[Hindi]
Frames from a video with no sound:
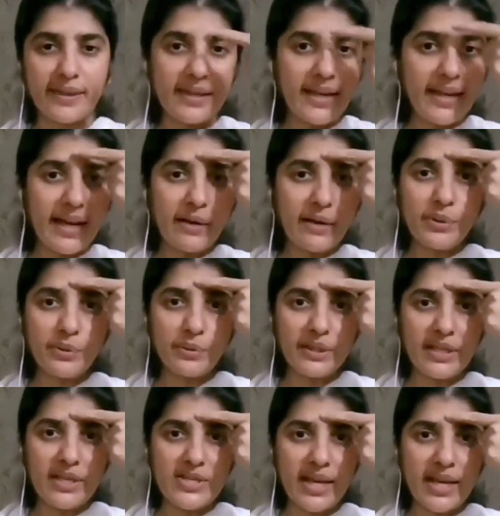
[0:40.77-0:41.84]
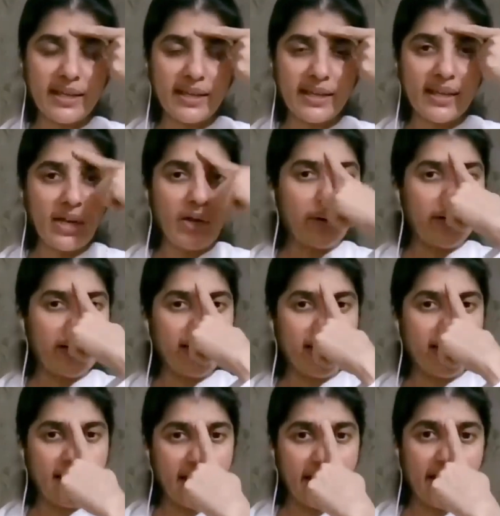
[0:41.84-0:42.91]
ये डाउन होती जाएगी और
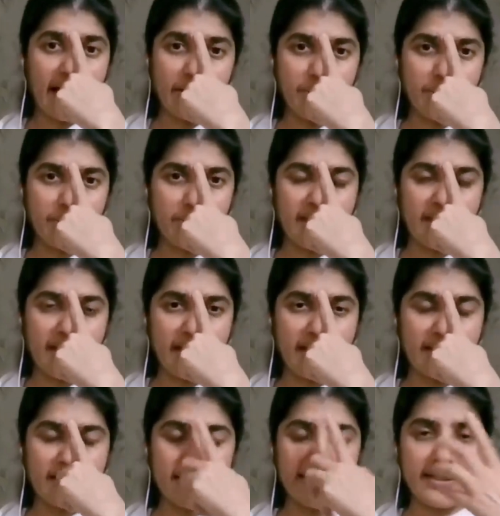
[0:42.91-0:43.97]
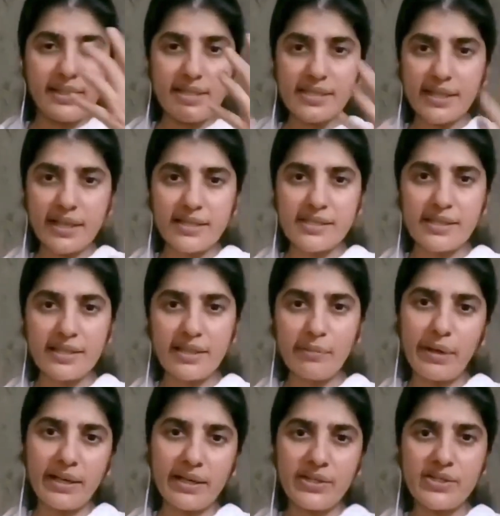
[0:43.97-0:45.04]
अगर ये डाउन होती गई इसका असर
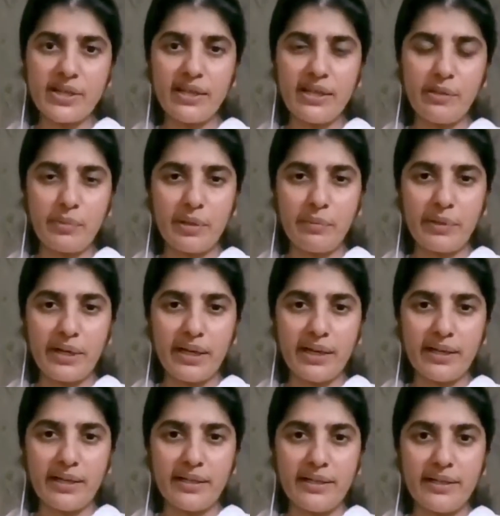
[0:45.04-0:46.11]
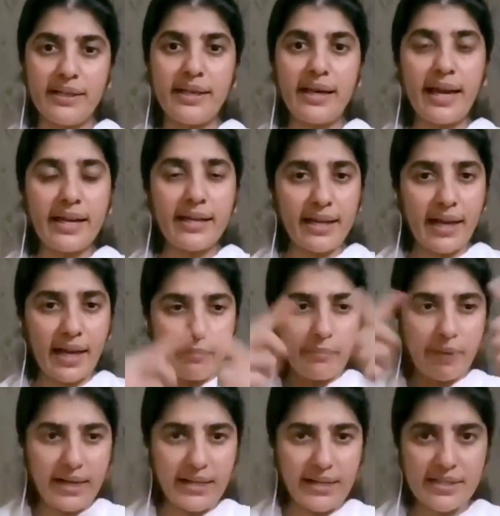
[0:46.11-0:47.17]
हमारे शरीर पर पड़ेगा एंड
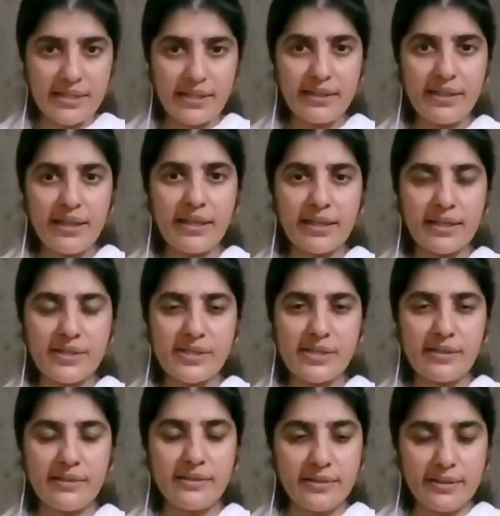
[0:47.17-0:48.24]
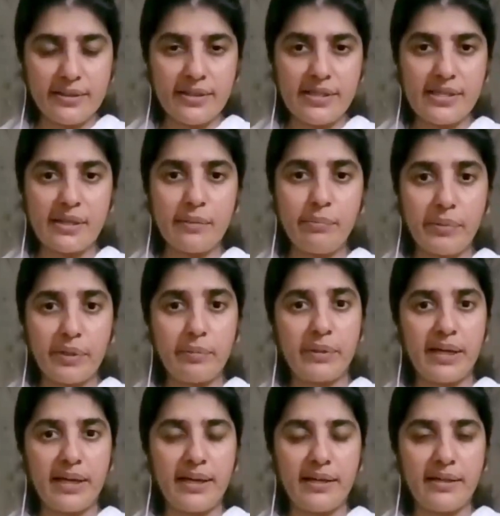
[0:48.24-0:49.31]
हमारी स्थिति का असर सब पर
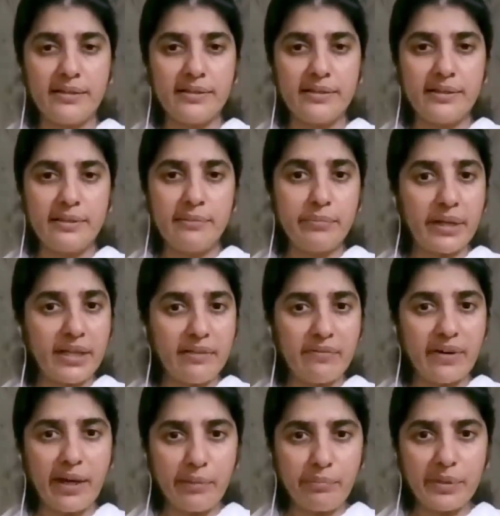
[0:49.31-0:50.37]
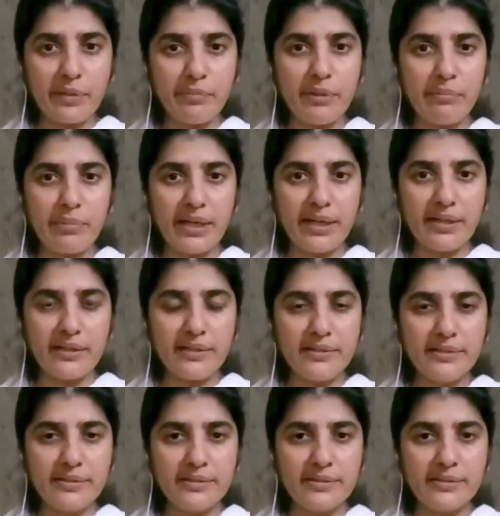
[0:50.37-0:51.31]
पड़ेगा परिवार पर भी पड़ेगा